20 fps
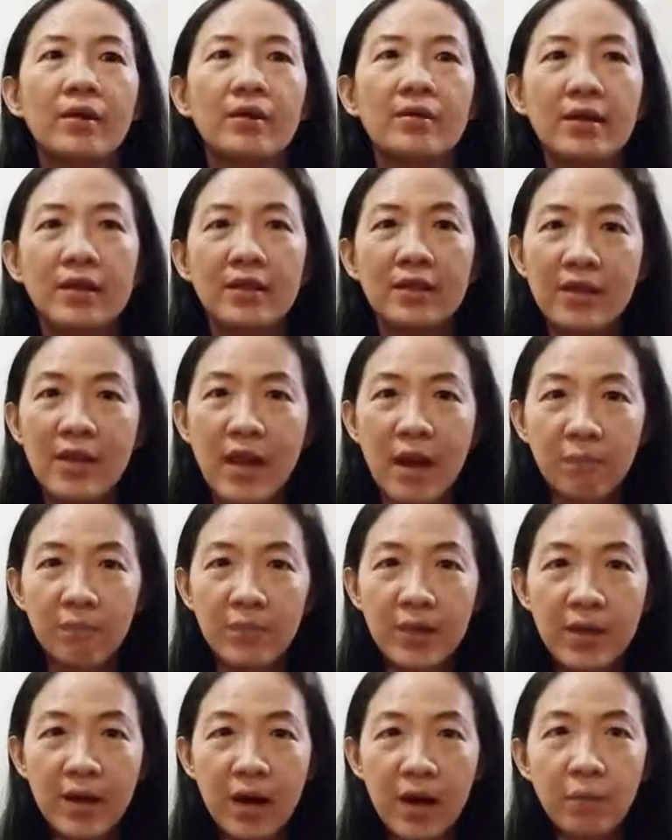setiap
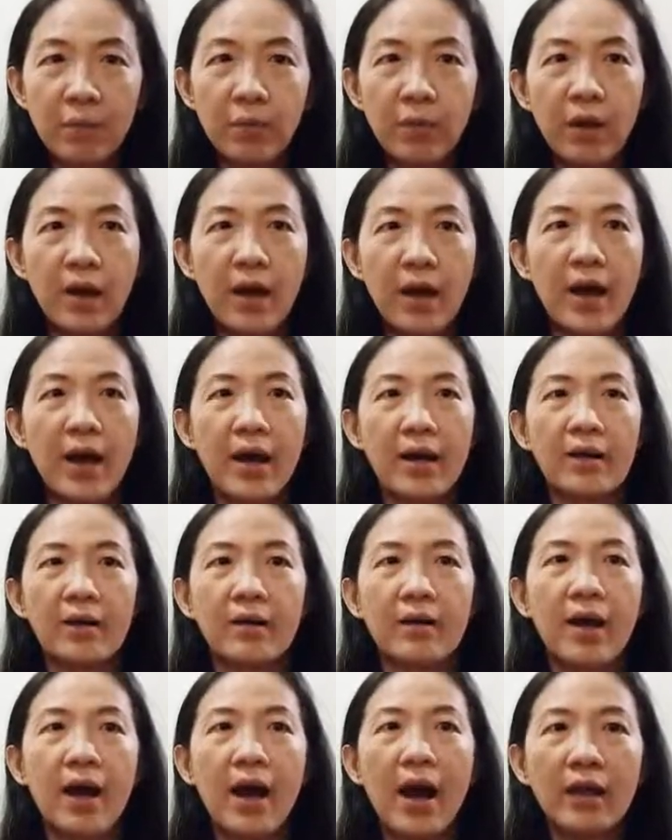tiga
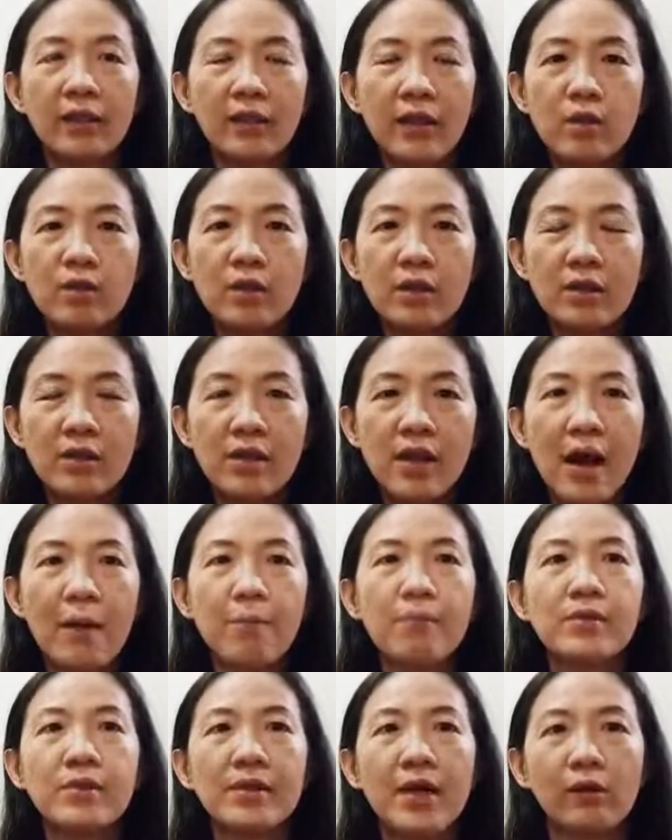bulan, atau
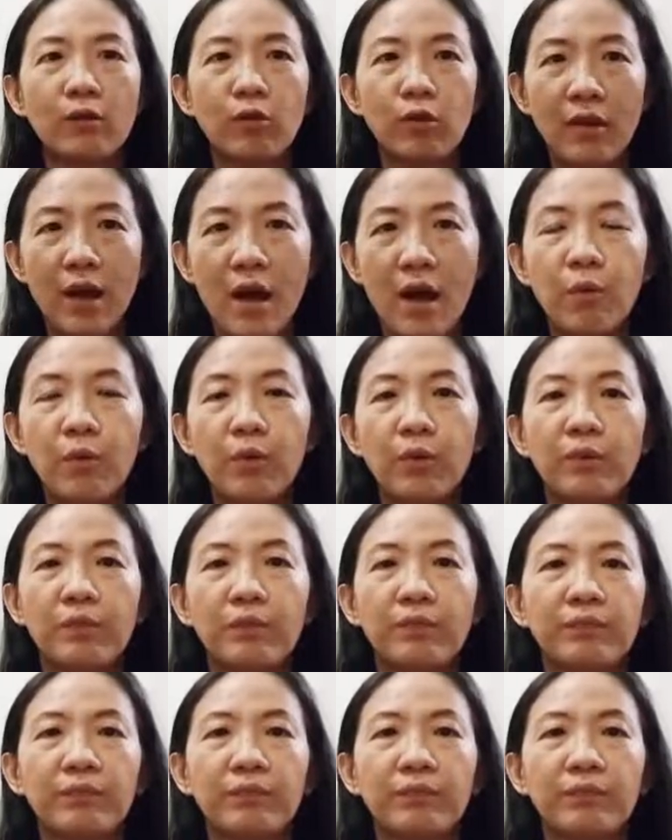setiap satu tahun.